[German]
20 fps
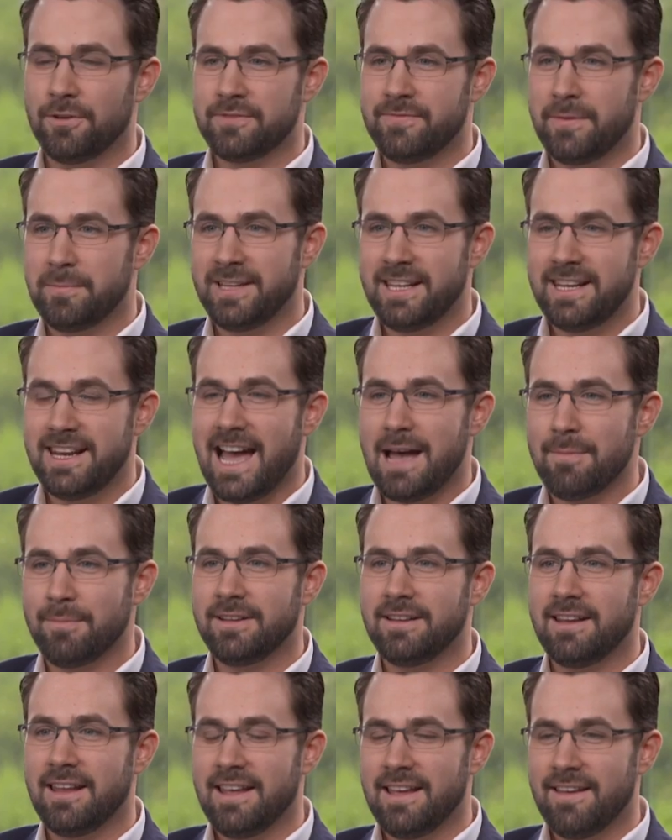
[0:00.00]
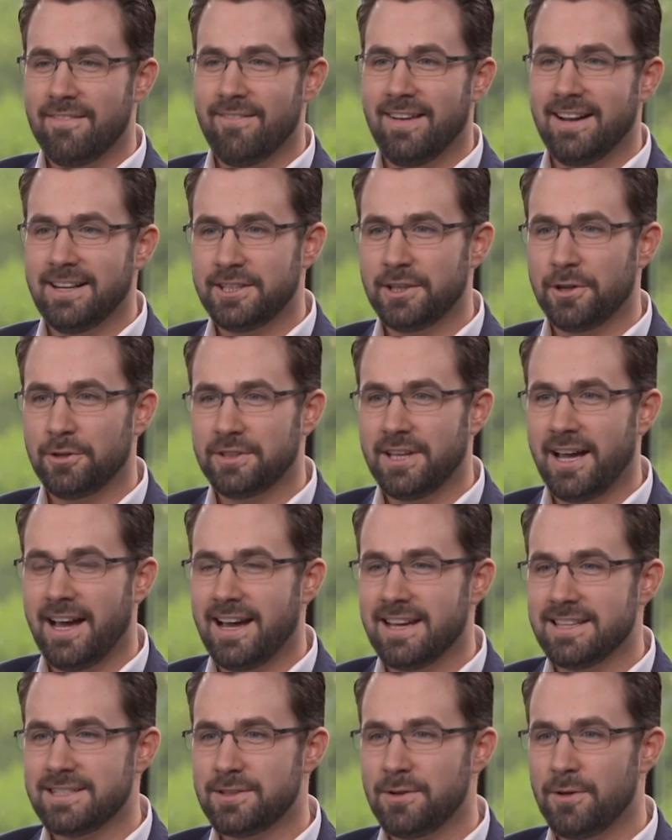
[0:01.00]
es, wenn man den Namen Waltraud
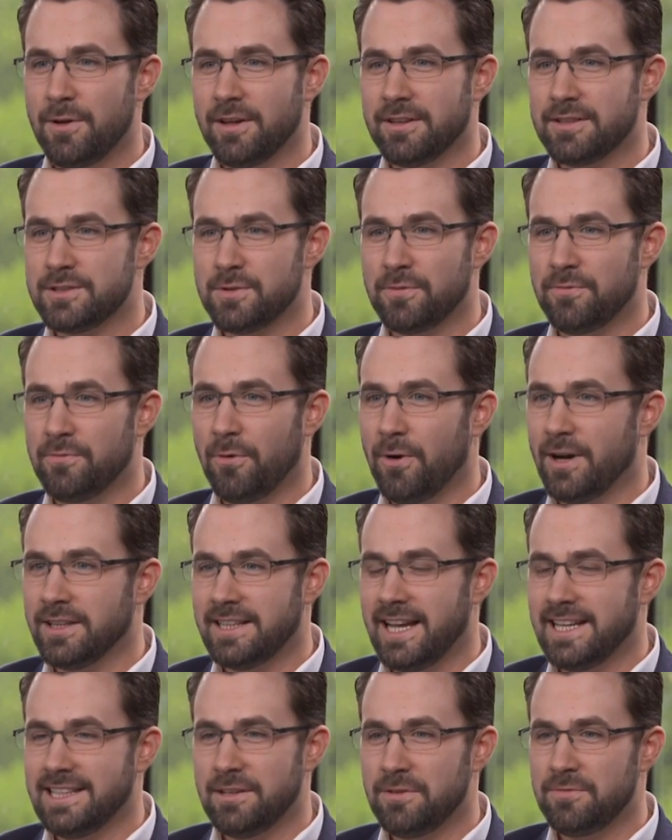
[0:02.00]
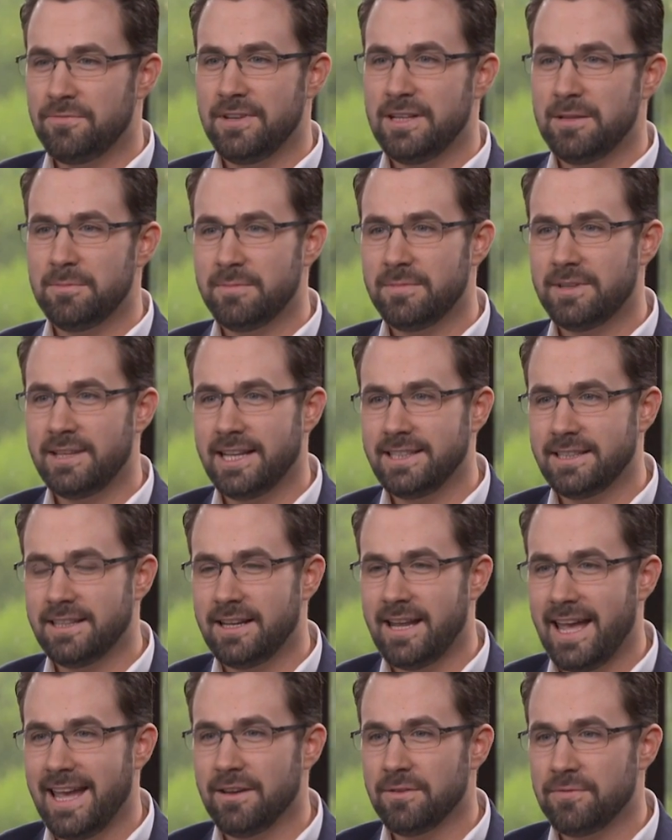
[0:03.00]
Haas hört, sofort einen Film, der
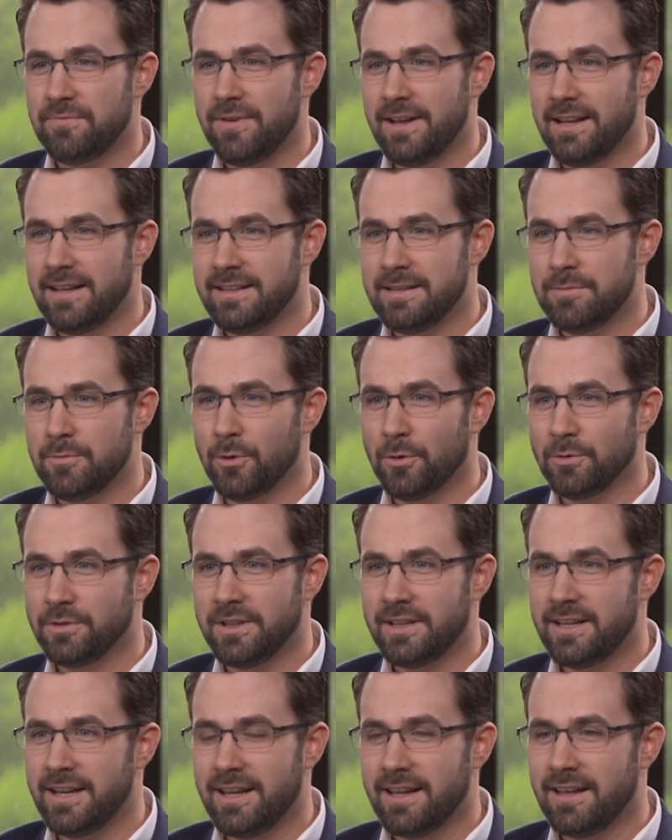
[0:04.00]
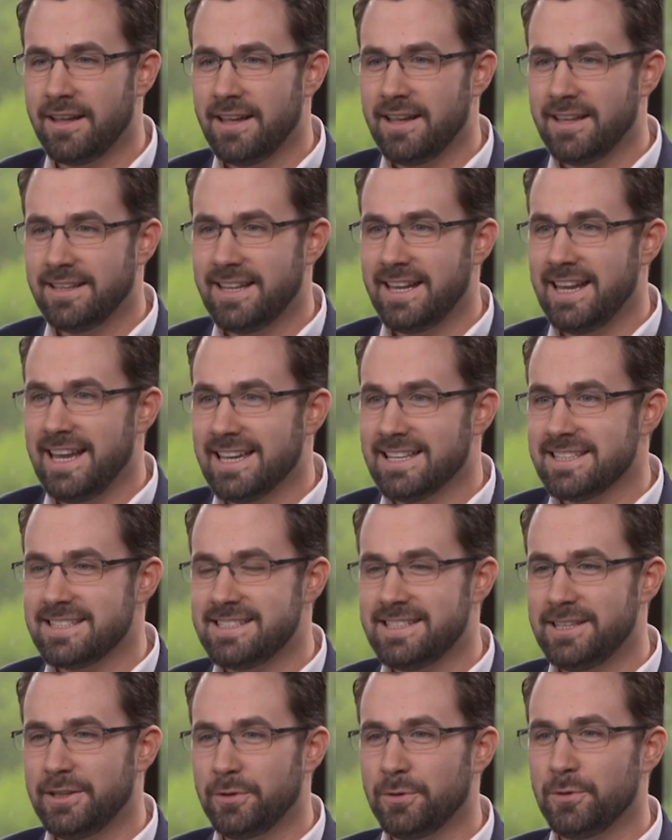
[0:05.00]
einen einfällt. Im Grunde der, der
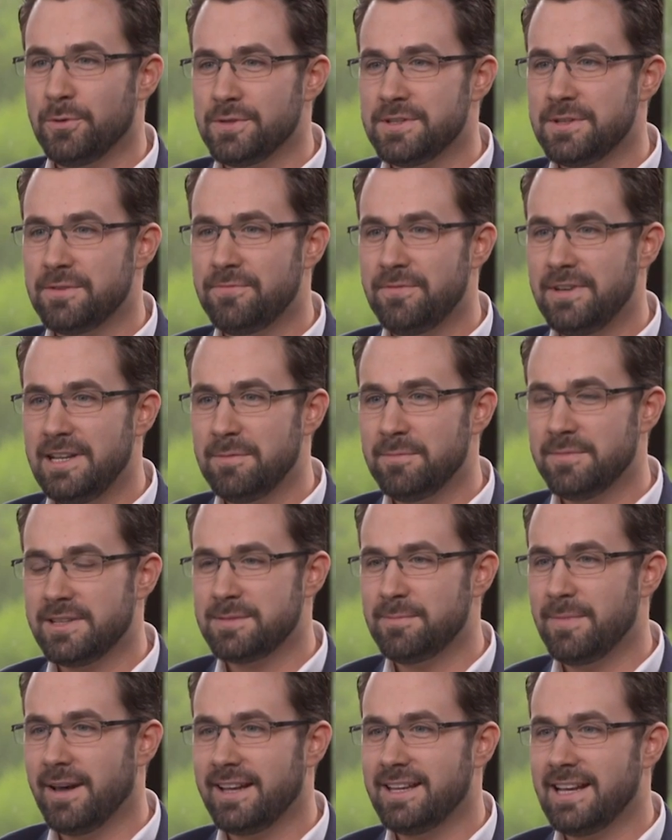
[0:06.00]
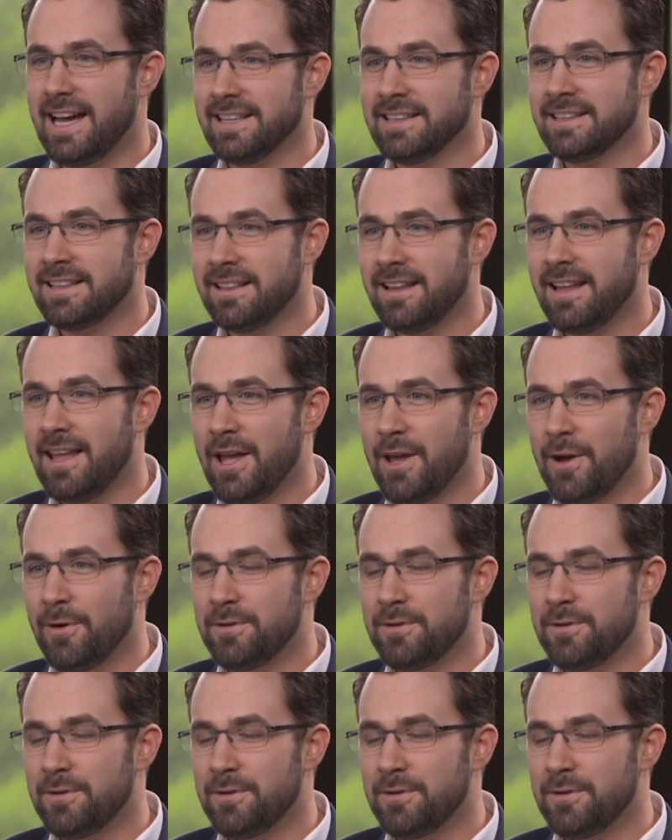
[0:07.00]
erste große Film, das Mariandel.